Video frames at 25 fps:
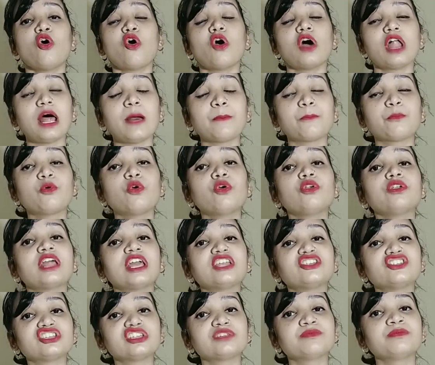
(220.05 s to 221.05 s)
और आपको
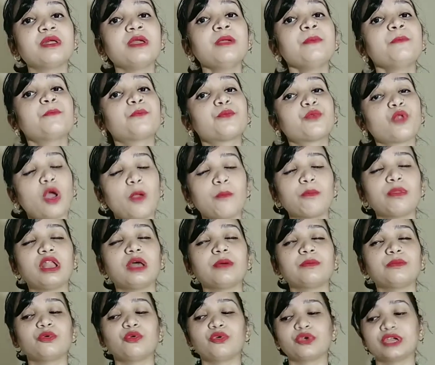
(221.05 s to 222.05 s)
डाइजेशन में
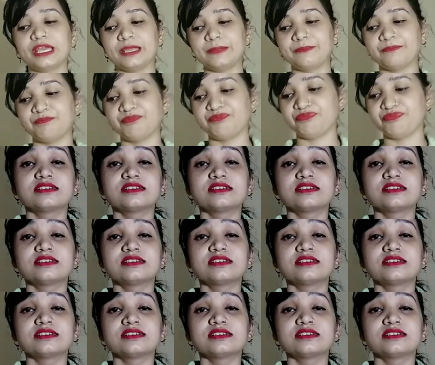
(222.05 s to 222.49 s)
प्रॉब्लम होगी